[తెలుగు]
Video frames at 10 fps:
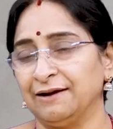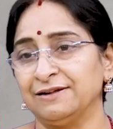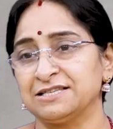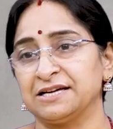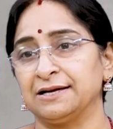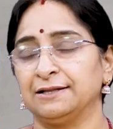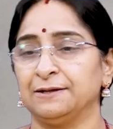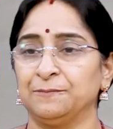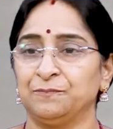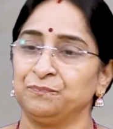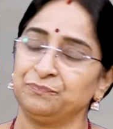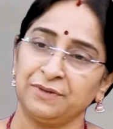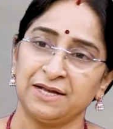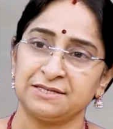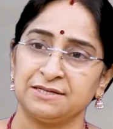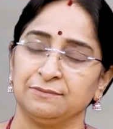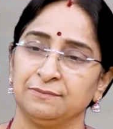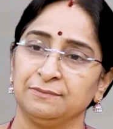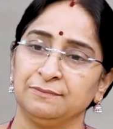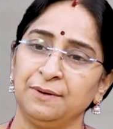తర్వాత సంగతి నెక్స్ట్ నెక్స్ట్
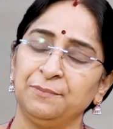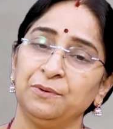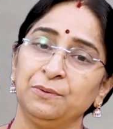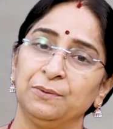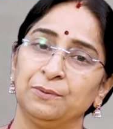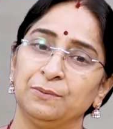ఇప్పుడు